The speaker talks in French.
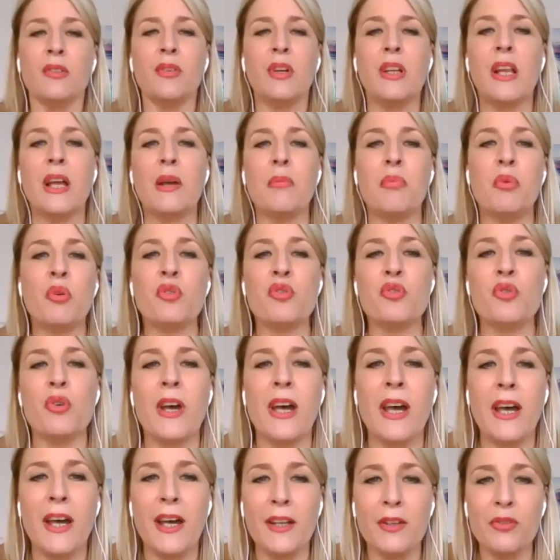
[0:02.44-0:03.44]
Voilà, bonjour
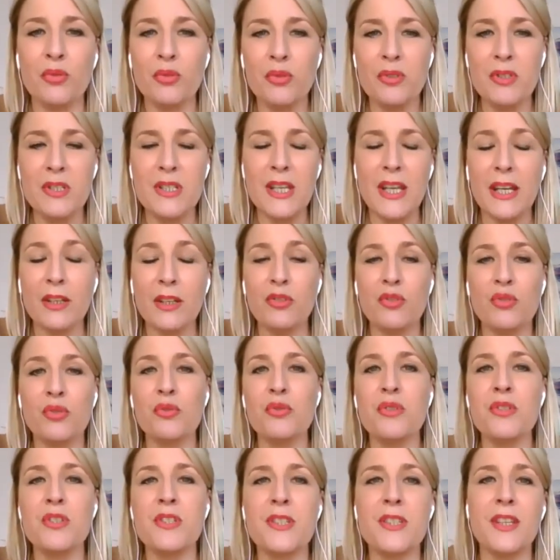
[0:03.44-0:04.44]
à toutes et à
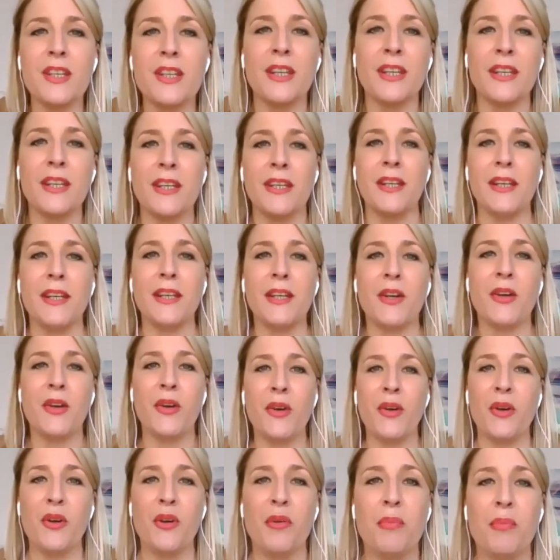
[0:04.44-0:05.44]
tous. Et
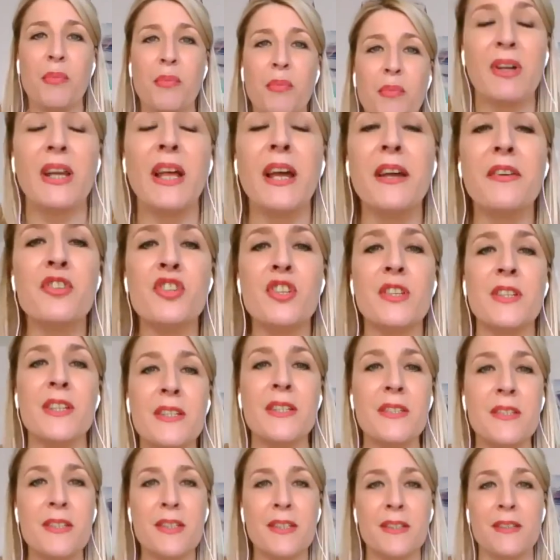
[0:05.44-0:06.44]
euh, ben voilà, j'ai
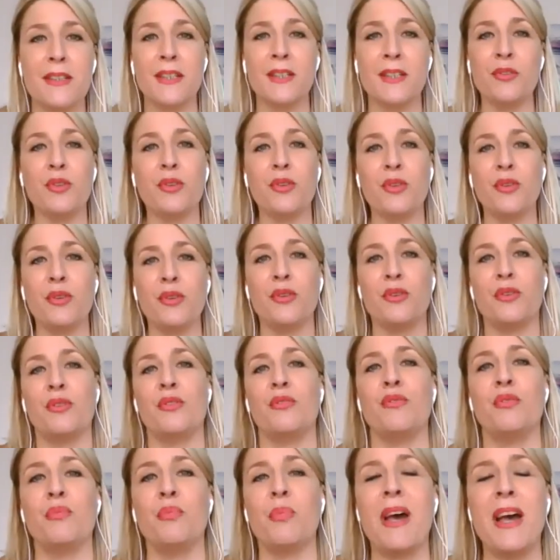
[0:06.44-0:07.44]
décidé
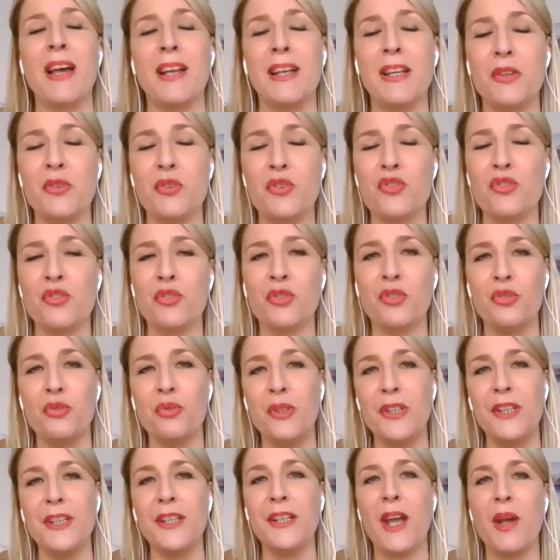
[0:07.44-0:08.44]
de vous parler
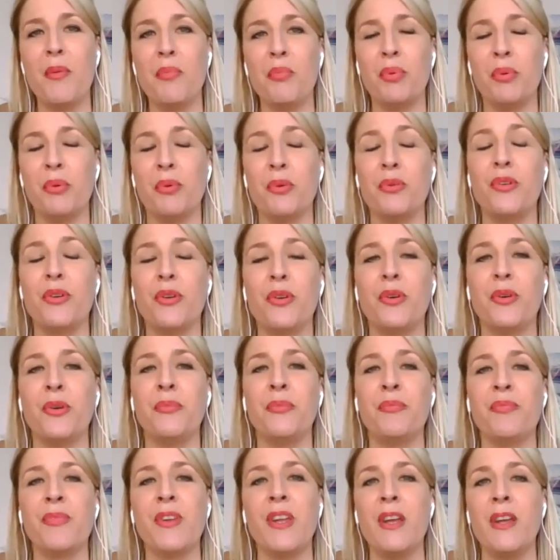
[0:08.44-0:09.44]
aujourd'hui un peu de,
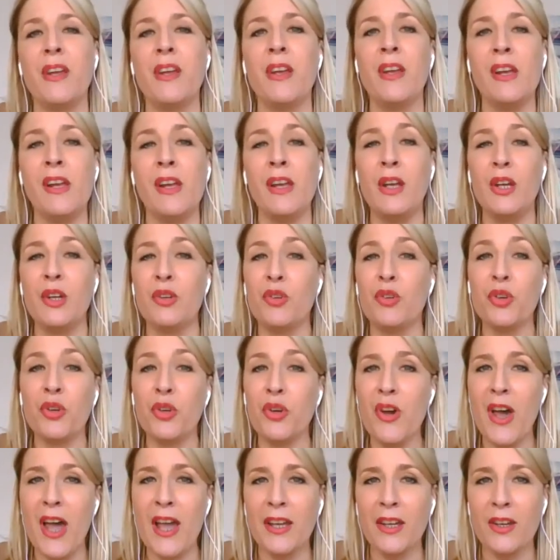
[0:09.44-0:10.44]
de
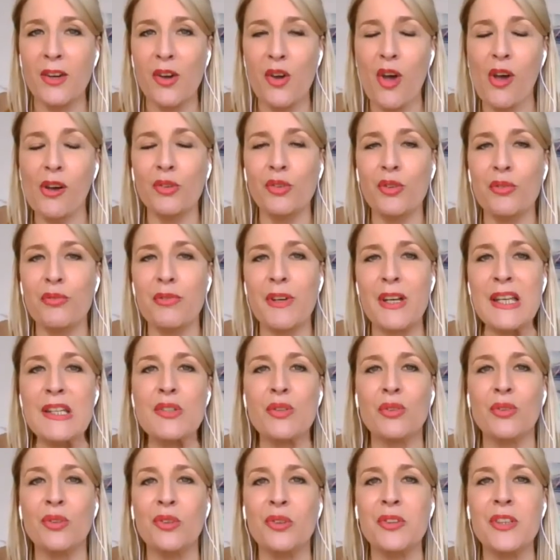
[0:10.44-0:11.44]
cœur à cœur, de
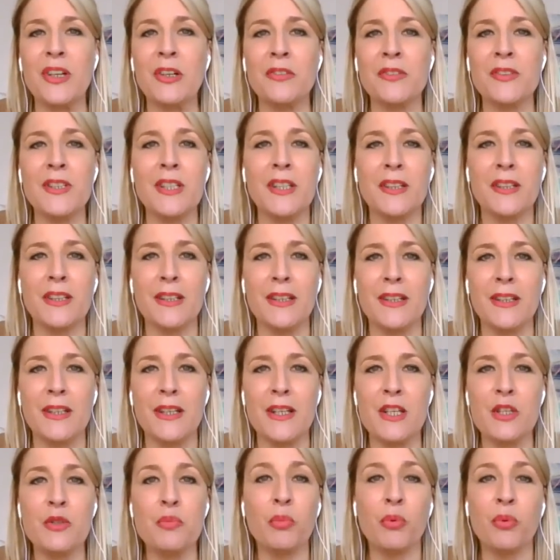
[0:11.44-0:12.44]
façon authentique
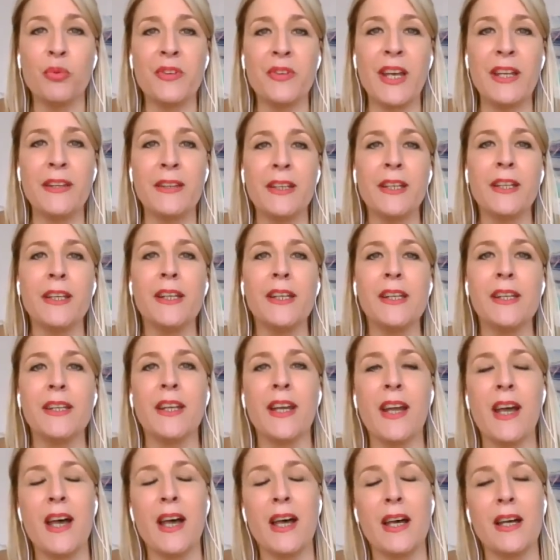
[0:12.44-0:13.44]
et, spontanée,
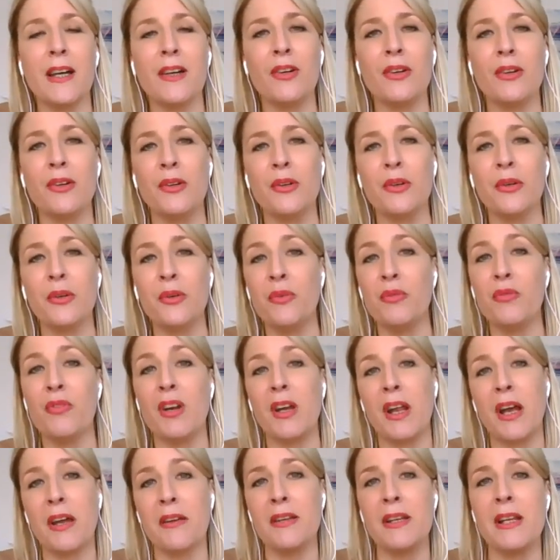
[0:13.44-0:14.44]
car euh,
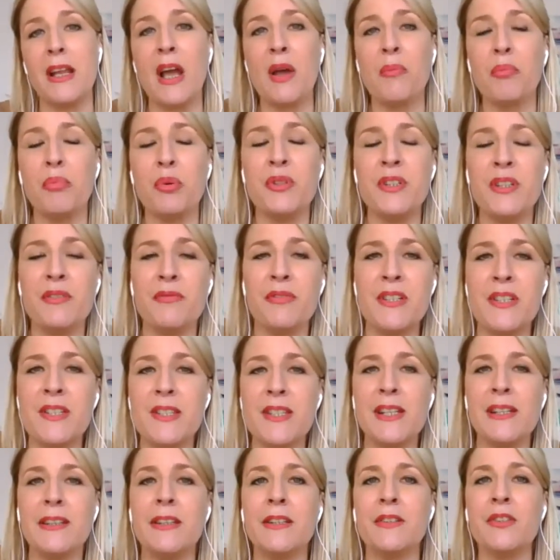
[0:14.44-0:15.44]
voilà, il est un peu
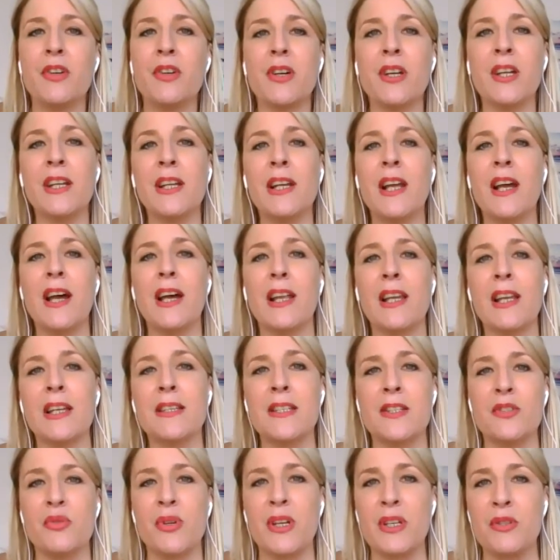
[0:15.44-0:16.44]
difficile d'ignorer la,
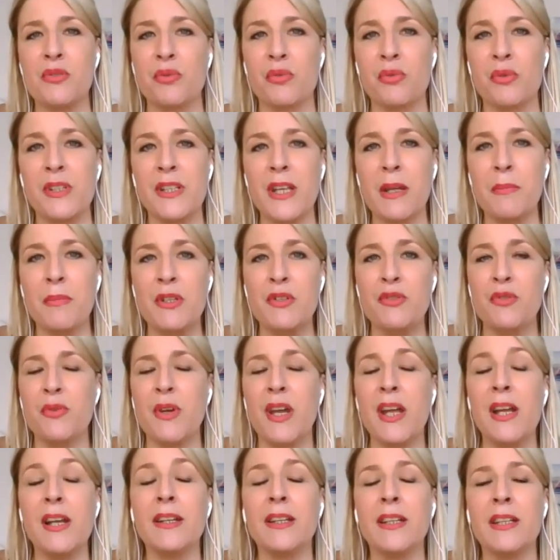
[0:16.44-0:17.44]
situation
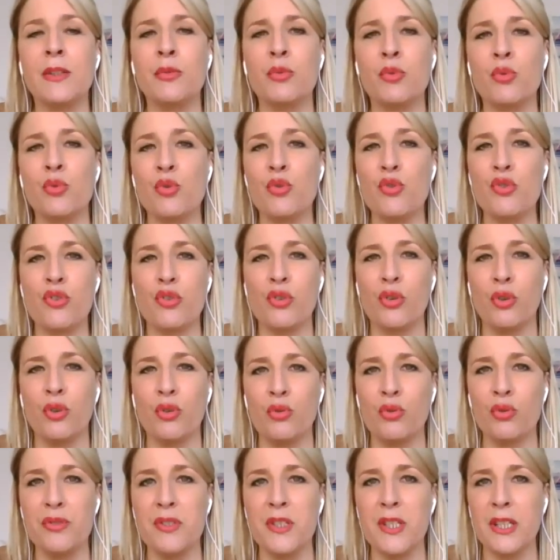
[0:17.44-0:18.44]
inhabituelle qui nous touche
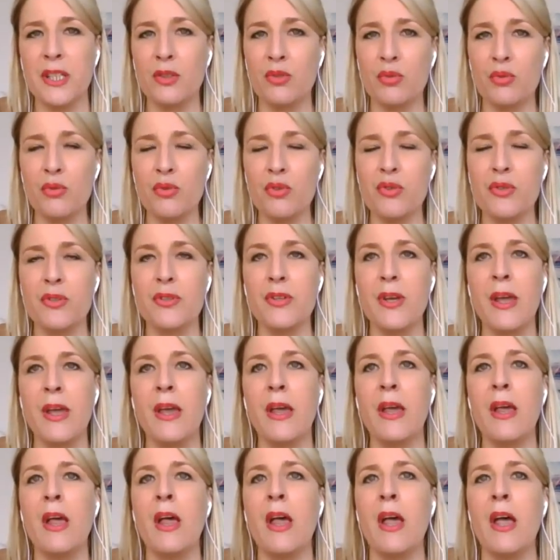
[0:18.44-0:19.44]
toutes et tous,
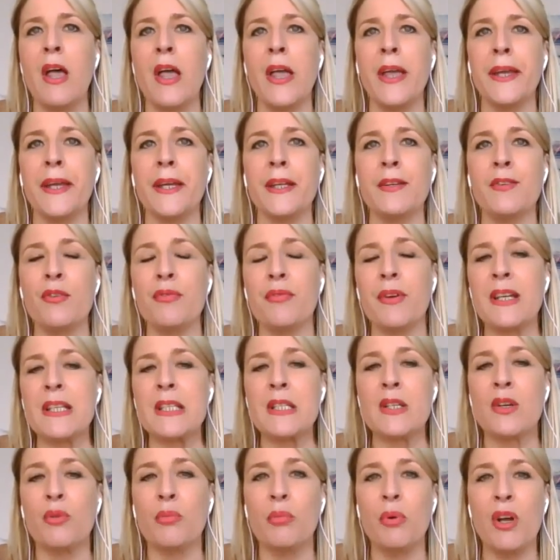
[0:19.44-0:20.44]
et de faire
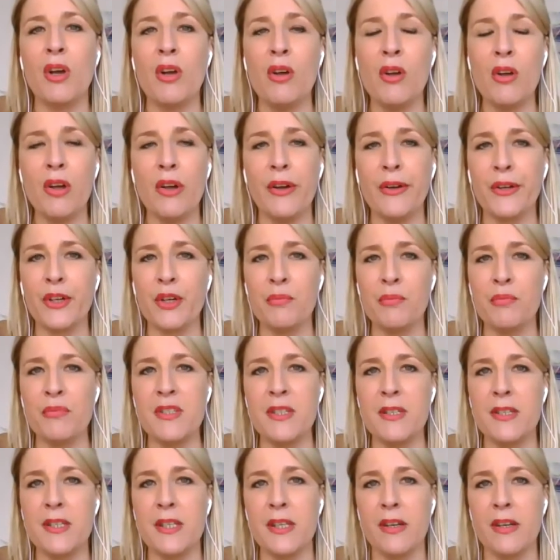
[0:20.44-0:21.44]
semblant euh, comme
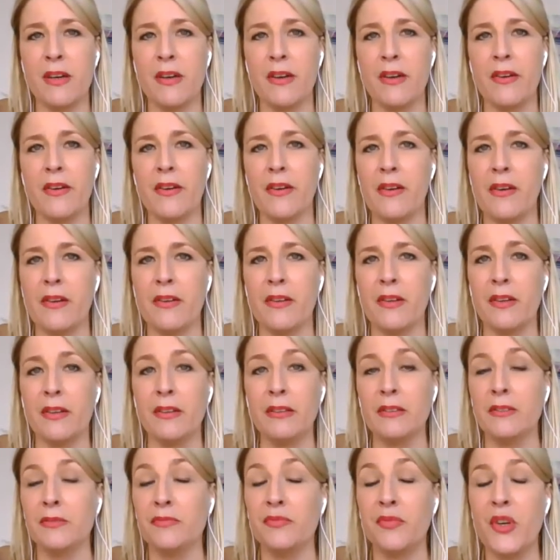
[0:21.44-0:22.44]
si
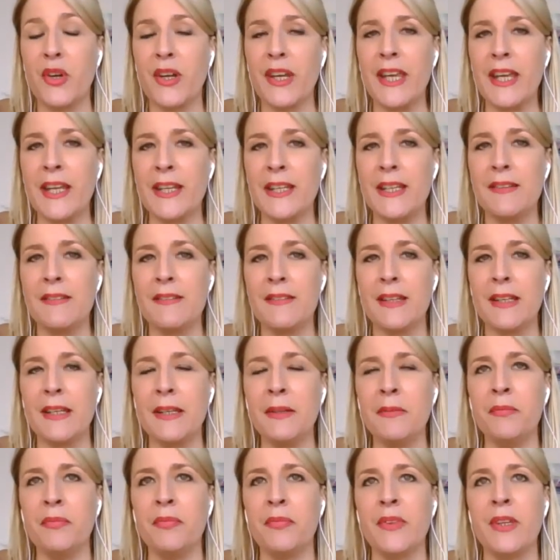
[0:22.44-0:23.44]
de rien
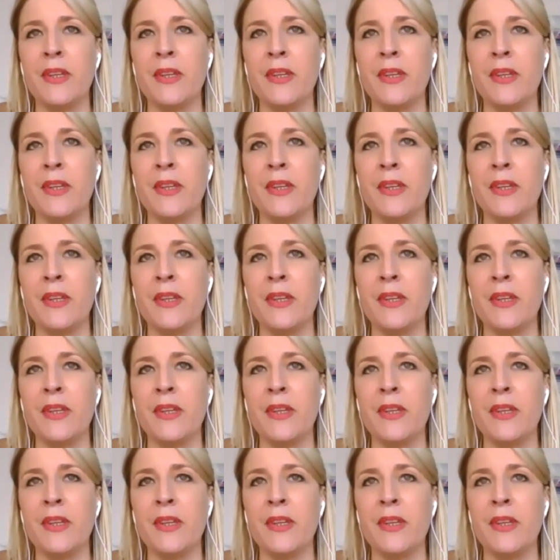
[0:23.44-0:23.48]
n'était.